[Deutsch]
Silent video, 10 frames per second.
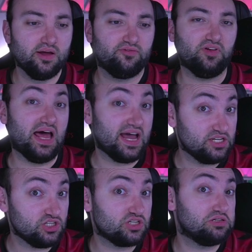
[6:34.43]

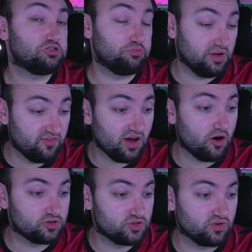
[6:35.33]
Vielleicht spielen wir
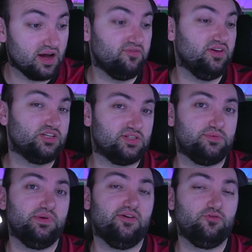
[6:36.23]
auch sogar, wie ich
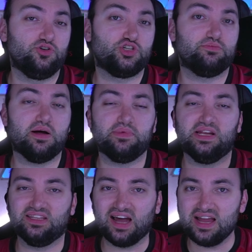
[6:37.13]
es mir wünsche, mal mit
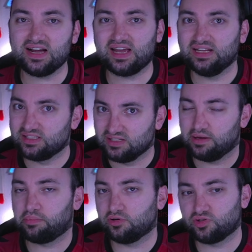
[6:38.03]
einer Dreierkette.
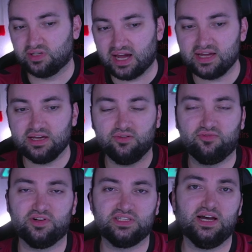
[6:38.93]
Dann brauchst du drei
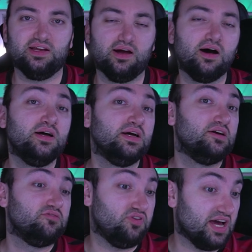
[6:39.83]
Innenverteidiger.
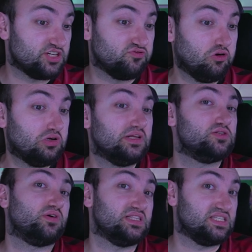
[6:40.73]
Vielleicht würden dann
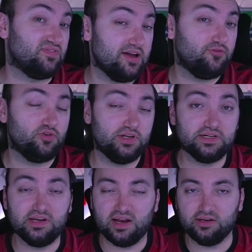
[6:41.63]
sogar zwei von den
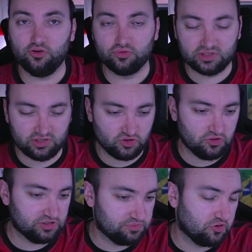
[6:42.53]
genannten Jungs eine
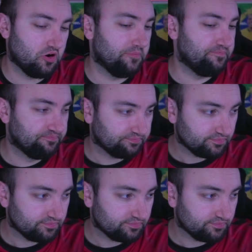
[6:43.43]
Chance bekommen.